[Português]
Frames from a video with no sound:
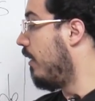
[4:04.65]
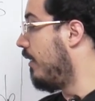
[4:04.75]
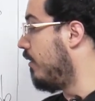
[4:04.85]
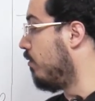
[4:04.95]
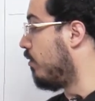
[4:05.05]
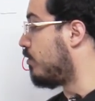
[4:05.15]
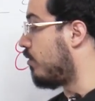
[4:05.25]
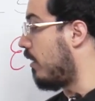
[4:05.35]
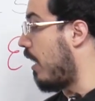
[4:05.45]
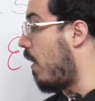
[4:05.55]
Li no
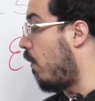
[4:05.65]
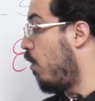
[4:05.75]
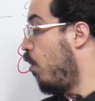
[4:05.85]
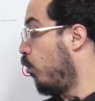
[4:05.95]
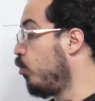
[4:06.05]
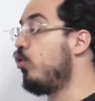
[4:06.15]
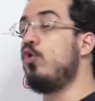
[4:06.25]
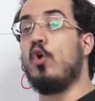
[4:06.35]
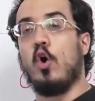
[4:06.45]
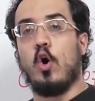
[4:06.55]
jornal. O
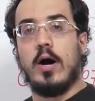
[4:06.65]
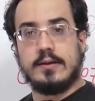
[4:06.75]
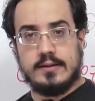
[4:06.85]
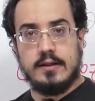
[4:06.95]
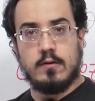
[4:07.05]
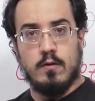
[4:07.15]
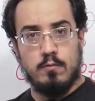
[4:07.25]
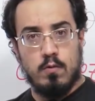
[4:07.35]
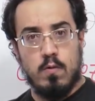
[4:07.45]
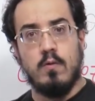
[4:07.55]
no aqui,
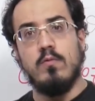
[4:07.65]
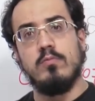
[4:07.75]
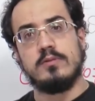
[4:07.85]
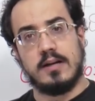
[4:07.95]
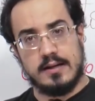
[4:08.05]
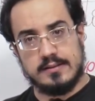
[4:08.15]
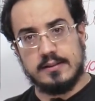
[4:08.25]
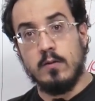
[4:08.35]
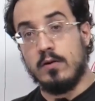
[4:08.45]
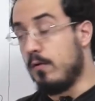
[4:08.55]
como
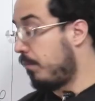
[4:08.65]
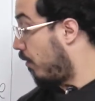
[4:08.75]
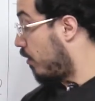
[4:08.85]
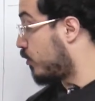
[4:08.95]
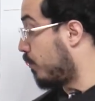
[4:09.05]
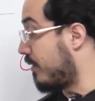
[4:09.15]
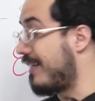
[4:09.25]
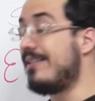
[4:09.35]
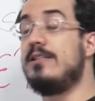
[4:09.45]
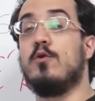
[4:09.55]
contração, eu não posso,
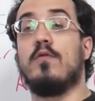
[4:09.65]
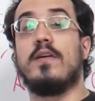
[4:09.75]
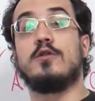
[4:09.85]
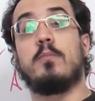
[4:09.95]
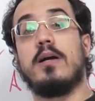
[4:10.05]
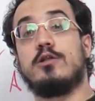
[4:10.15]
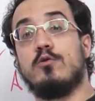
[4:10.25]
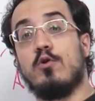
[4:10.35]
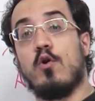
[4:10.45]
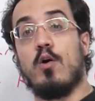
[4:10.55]
porque esse o faz parte
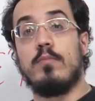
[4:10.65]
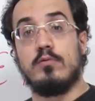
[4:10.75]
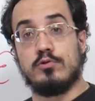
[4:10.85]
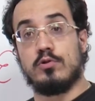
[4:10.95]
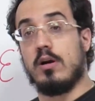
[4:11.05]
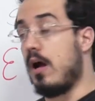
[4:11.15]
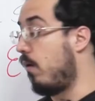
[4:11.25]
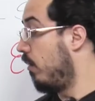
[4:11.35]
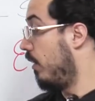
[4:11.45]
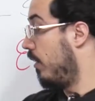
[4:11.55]
do nome do
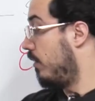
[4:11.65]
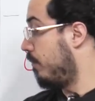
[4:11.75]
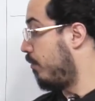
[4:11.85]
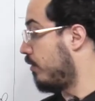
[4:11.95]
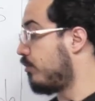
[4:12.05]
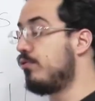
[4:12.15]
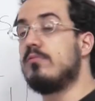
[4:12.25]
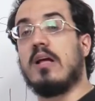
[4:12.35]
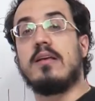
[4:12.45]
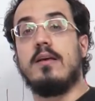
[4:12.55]
jornal. Não posso
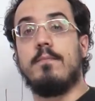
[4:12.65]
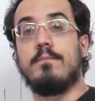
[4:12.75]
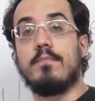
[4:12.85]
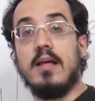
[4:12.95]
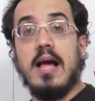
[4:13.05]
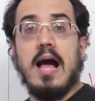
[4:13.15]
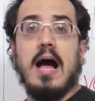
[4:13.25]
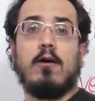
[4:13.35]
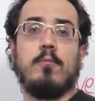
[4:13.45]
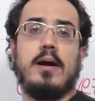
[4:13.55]
juntar aqui.
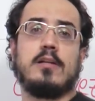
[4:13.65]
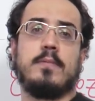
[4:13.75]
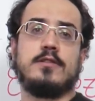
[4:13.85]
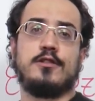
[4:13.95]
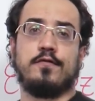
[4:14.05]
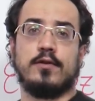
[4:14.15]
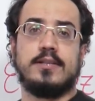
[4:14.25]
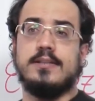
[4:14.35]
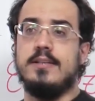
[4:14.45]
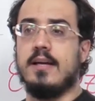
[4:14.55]
Ah, Roberto, mas e se
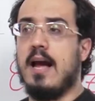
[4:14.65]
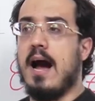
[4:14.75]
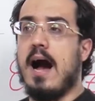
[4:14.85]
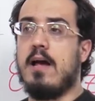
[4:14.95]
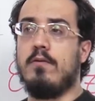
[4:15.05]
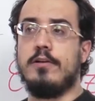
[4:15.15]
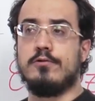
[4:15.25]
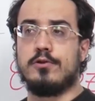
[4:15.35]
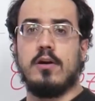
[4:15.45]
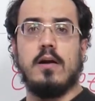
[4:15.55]
fosse assim? Ah, eu li
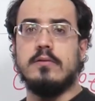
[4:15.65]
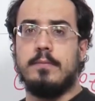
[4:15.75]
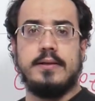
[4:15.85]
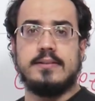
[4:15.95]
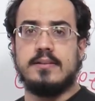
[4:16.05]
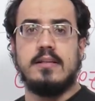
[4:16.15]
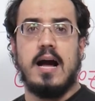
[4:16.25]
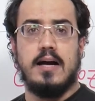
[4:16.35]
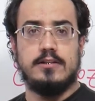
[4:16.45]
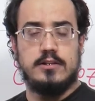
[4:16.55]
no jornal da minha
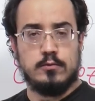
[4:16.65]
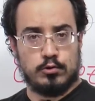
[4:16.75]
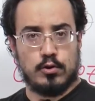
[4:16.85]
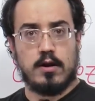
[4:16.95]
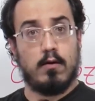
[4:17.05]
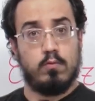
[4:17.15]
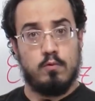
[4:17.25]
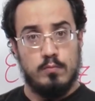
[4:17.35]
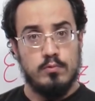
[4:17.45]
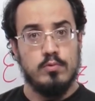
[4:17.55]
cidade. O jornal
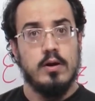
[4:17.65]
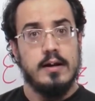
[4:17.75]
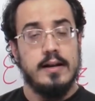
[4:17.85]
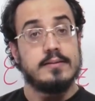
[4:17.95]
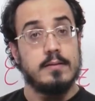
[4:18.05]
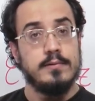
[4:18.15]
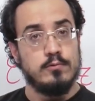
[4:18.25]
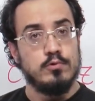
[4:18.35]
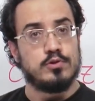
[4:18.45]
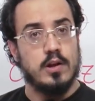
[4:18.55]
como letra
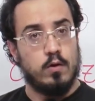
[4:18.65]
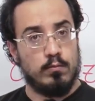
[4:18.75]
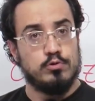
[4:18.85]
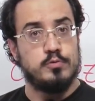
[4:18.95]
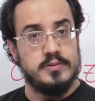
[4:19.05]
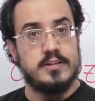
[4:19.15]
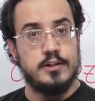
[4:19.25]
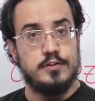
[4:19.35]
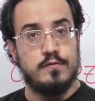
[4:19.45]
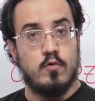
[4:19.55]
minúscula, como
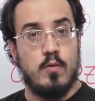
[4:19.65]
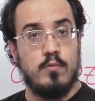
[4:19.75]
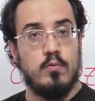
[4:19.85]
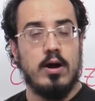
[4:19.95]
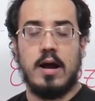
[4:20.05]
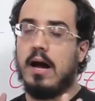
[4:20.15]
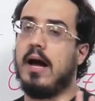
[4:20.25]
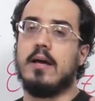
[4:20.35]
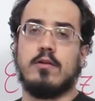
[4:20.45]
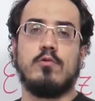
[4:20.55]
substantivo comum.
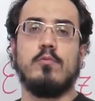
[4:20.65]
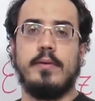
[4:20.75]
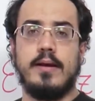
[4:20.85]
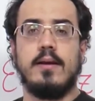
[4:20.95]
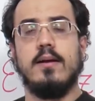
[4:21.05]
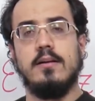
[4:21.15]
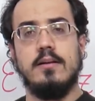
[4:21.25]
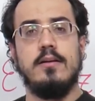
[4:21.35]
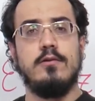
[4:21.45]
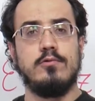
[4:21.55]
Aí tudo bem.
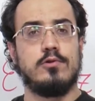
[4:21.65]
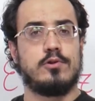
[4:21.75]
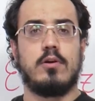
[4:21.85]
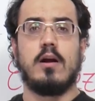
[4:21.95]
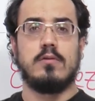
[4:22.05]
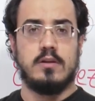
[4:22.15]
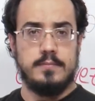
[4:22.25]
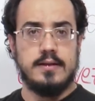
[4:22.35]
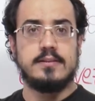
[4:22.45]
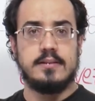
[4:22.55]
Li no jornal da
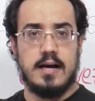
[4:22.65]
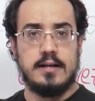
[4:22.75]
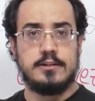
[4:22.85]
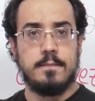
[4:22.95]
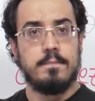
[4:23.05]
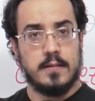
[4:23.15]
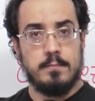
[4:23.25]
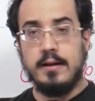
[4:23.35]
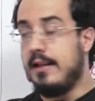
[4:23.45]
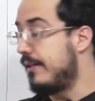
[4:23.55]
minha cidade.
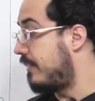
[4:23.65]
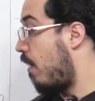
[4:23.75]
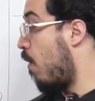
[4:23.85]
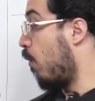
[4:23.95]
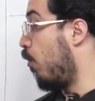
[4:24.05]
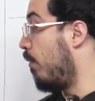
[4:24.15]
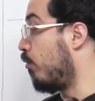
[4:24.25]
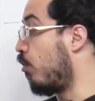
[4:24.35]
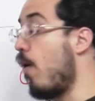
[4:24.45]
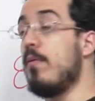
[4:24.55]
Beleza. Como é
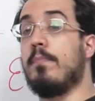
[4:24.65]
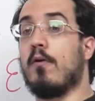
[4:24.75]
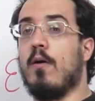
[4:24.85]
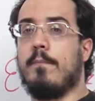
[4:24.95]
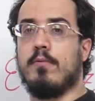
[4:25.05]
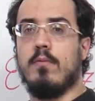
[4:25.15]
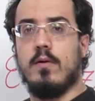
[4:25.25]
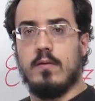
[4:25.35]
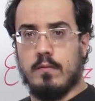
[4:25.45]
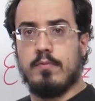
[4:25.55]
o nome próprio,
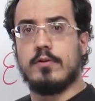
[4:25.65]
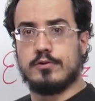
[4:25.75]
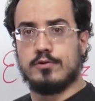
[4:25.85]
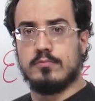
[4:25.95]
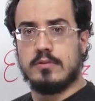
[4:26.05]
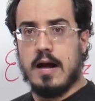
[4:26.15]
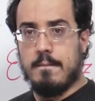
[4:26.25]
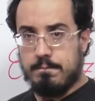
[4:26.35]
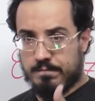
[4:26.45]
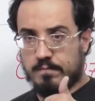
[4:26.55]
eu não posso
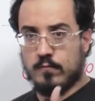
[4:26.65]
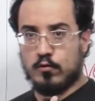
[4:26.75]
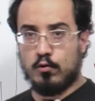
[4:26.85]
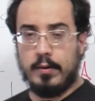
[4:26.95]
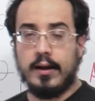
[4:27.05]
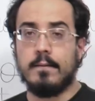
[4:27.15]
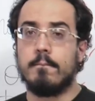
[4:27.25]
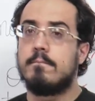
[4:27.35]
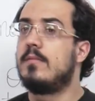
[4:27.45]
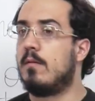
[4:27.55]
juntar. Tudo
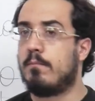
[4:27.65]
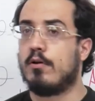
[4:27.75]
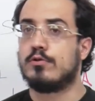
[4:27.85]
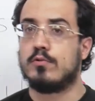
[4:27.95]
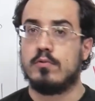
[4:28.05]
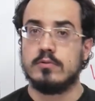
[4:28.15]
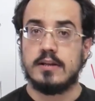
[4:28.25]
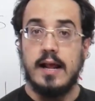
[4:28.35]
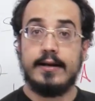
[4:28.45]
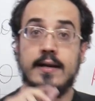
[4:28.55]
bem? Não posso
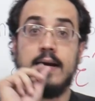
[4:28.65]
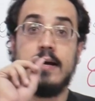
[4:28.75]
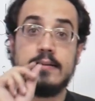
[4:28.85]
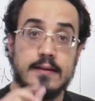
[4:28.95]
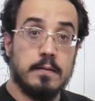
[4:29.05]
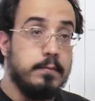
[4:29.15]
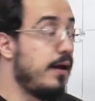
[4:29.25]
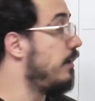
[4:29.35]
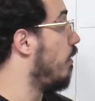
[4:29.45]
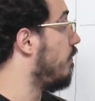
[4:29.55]
contrair.
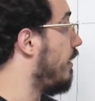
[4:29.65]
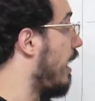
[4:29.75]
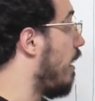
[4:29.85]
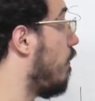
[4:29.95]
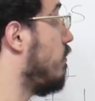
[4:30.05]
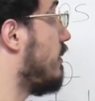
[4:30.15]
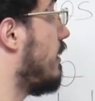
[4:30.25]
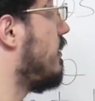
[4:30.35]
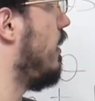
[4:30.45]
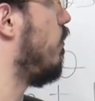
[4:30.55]
Também não haverá
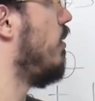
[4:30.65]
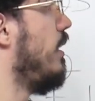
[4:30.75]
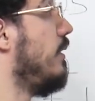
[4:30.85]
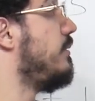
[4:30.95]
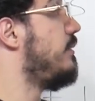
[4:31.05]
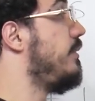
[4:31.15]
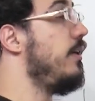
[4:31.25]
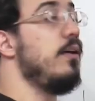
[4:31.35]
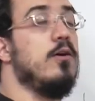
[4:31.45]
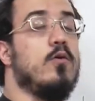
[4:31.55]
contração
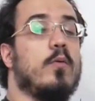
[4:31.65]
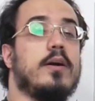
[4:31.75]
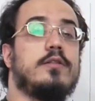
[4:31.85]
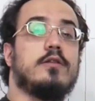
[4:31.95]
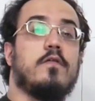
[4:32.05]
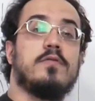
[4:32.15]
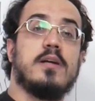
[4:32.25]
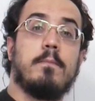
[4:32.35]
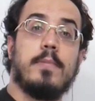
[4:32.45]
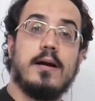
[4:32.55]
se o artigo
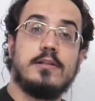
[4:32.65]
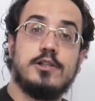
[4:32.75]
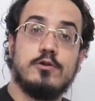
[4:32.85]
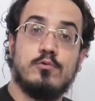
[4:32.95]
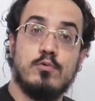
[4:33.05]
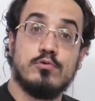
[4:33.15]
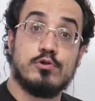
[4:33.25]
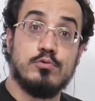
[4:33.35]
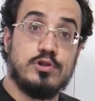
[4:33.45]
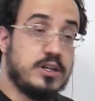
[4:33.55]
fizer parte do
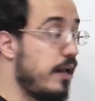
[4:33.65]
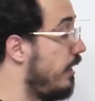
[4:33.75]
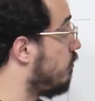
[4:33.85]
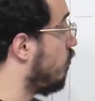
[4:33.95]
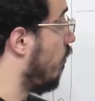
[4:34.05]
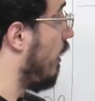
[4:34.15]
sujeito.